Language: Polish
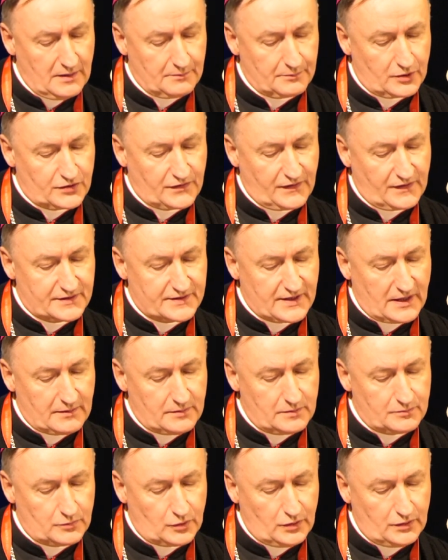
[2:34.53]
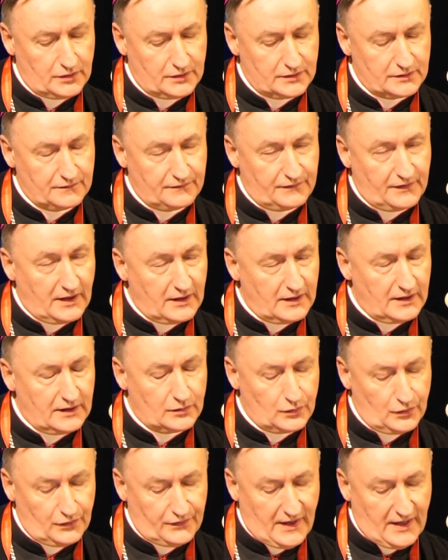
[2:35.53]
Poświęcamy mu
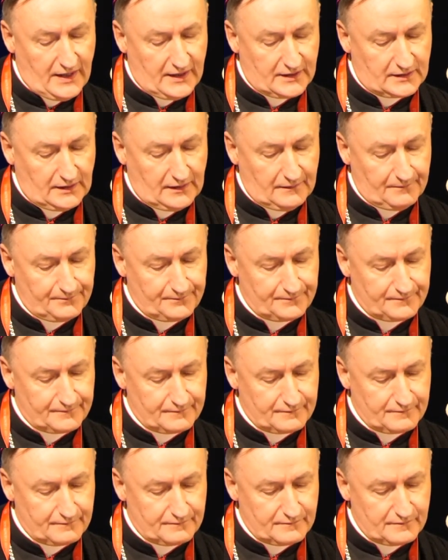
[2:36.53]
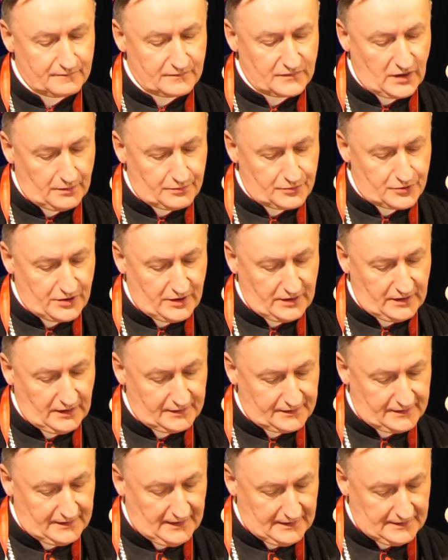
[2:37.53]
wiele uwagi. Dobrze
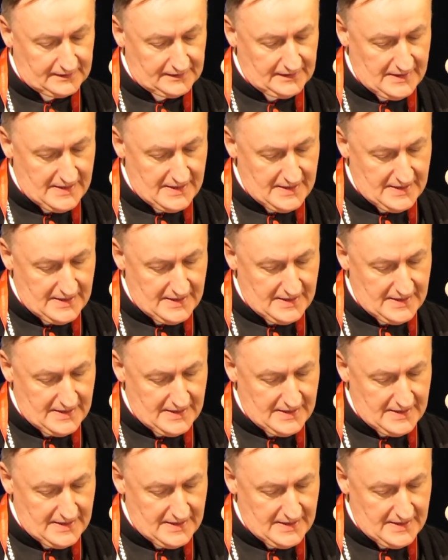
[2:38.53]
jednak,